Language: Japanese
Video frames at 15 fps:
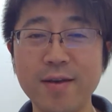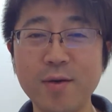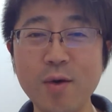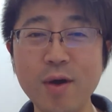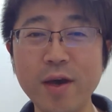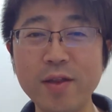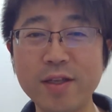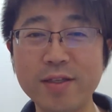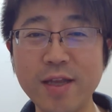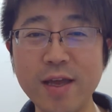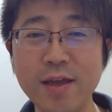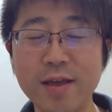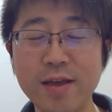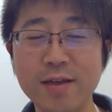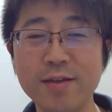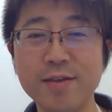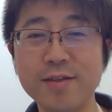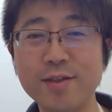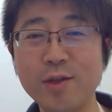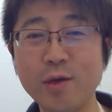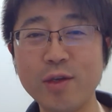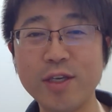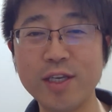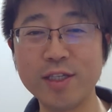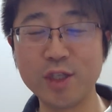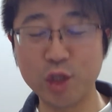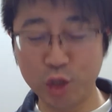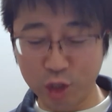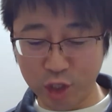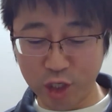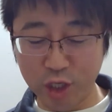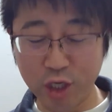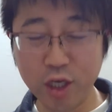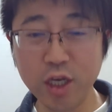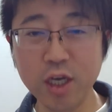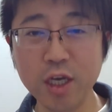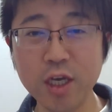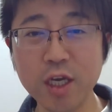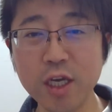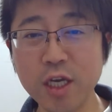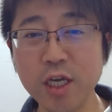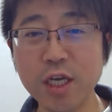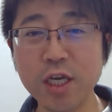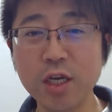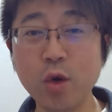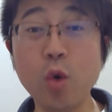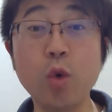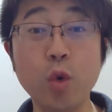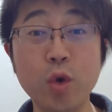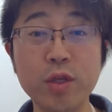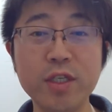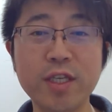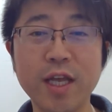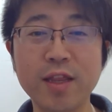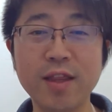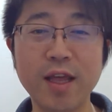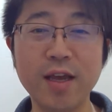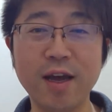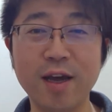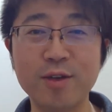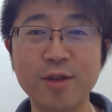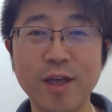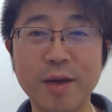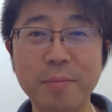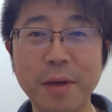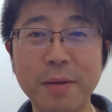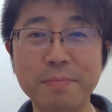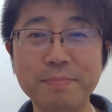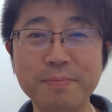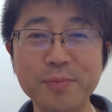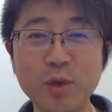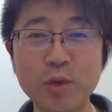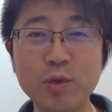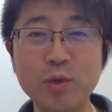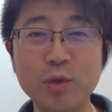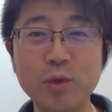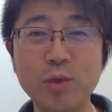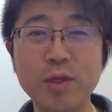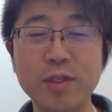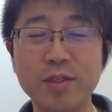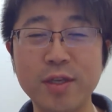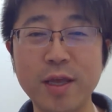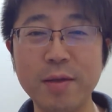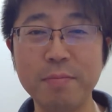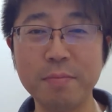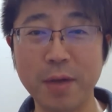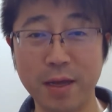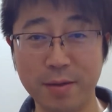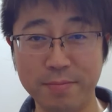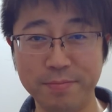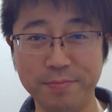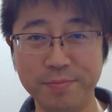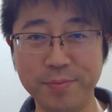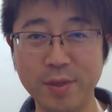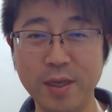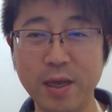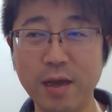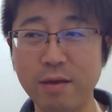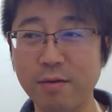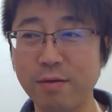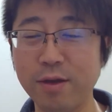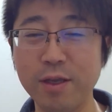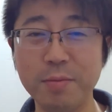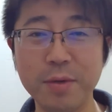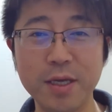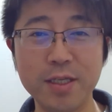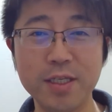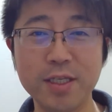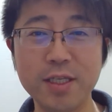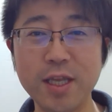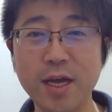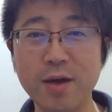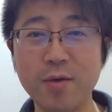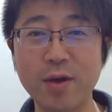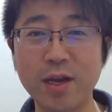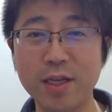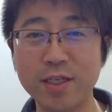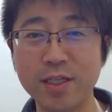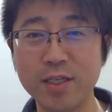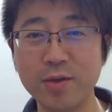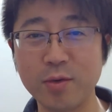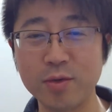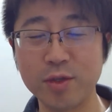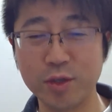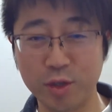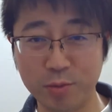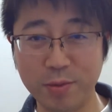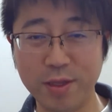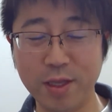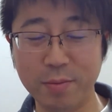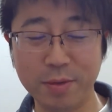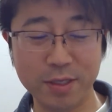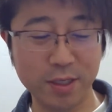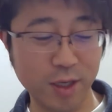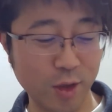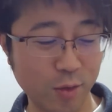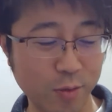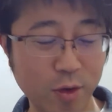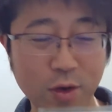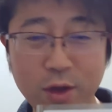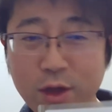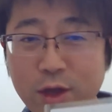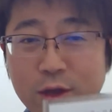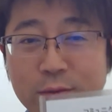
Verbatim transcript: 今回はですね、引き続き、心にシャッターがあるならば、ということをですね、イメージしたお話を進めていますけども、